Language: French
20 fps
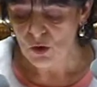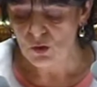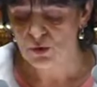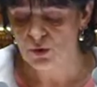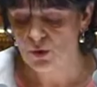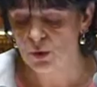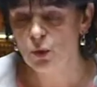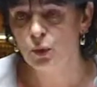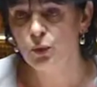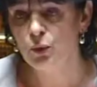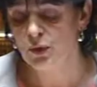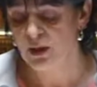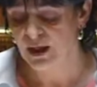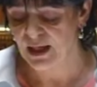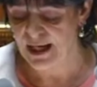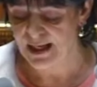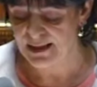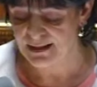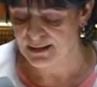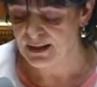selon
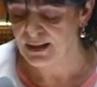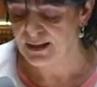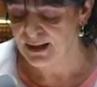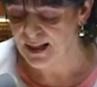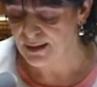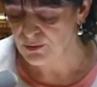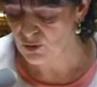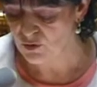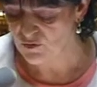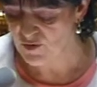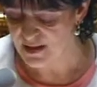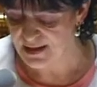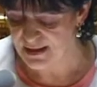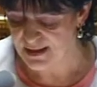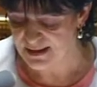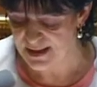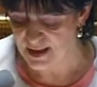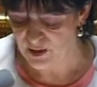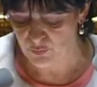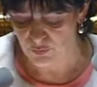l'OCRET,
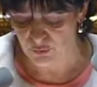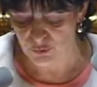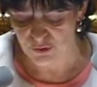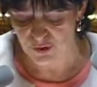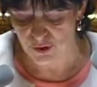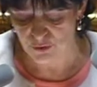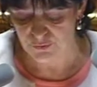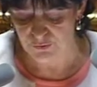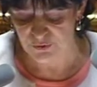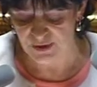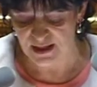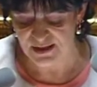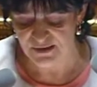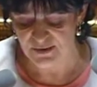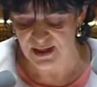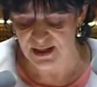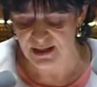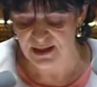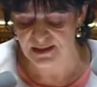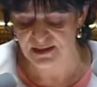97 de
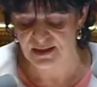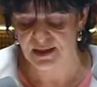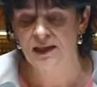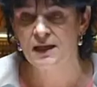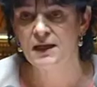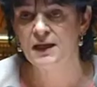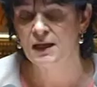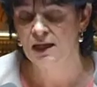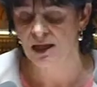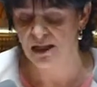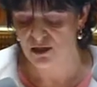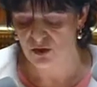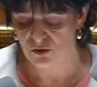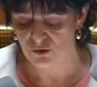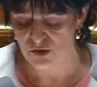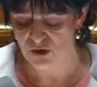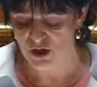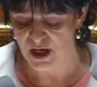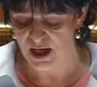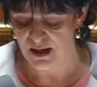nationalité
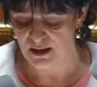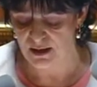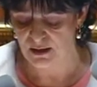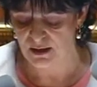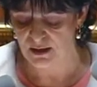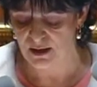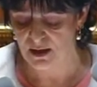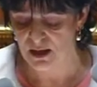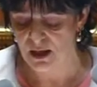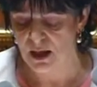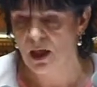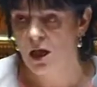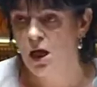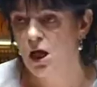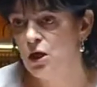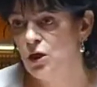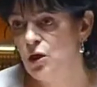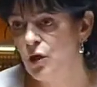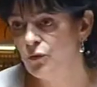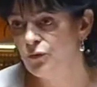étrangère.
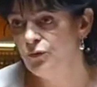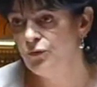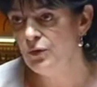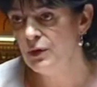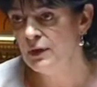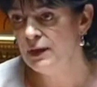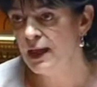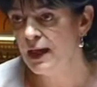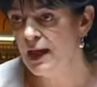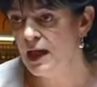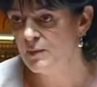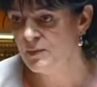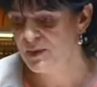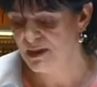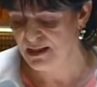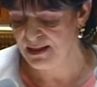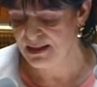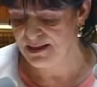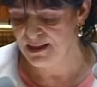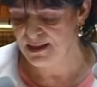Leur
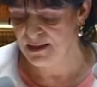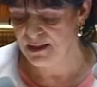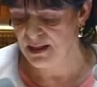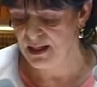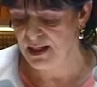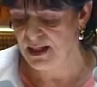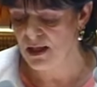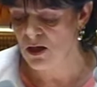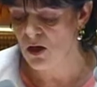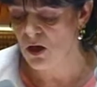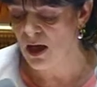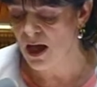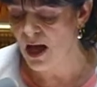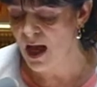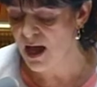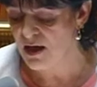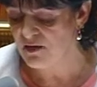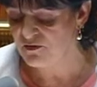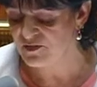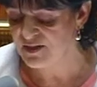vulnérabilité et leur
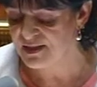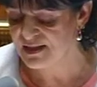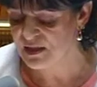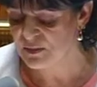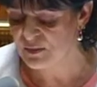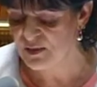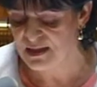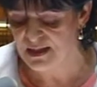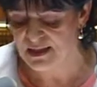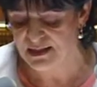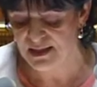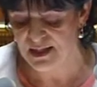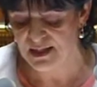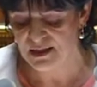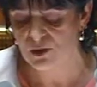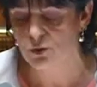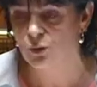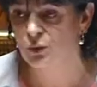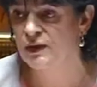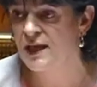invisibilité
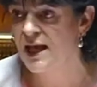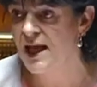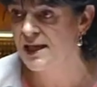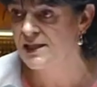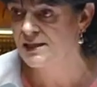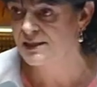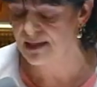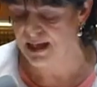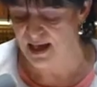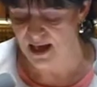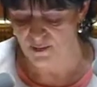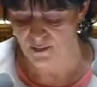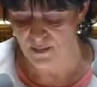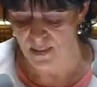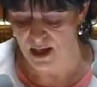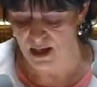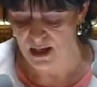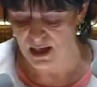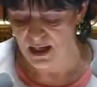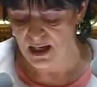sont
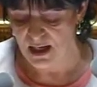extrêmes.